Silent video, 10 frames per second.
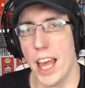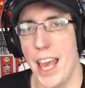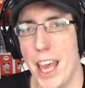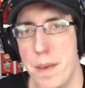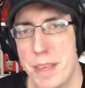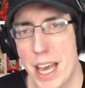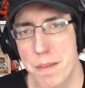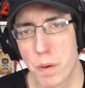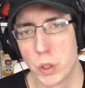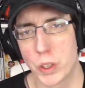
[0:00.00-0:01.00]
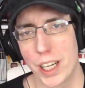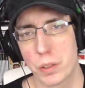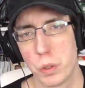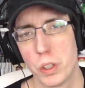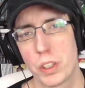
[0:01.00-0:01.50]
Eh bien, bonjour
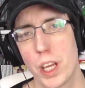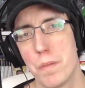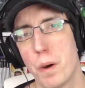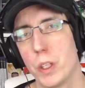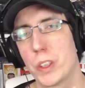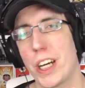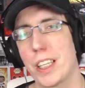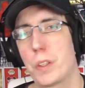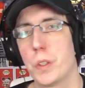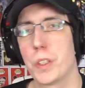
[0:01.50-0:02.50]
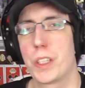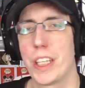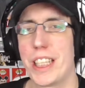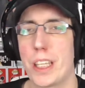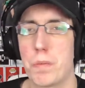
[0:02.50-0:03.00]
à tous, bonjour à
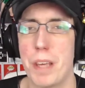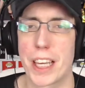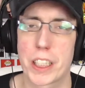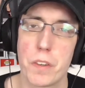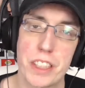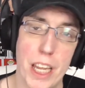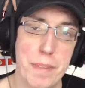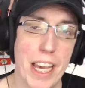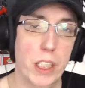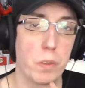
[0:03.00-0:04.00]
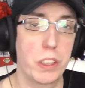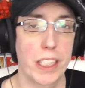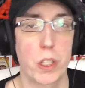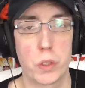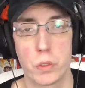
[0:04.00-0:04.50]
toutes, j'espère que vous allez bien, que vous
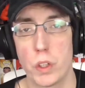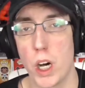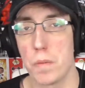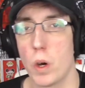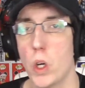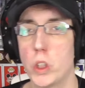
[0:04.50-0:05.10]
êtes en forme.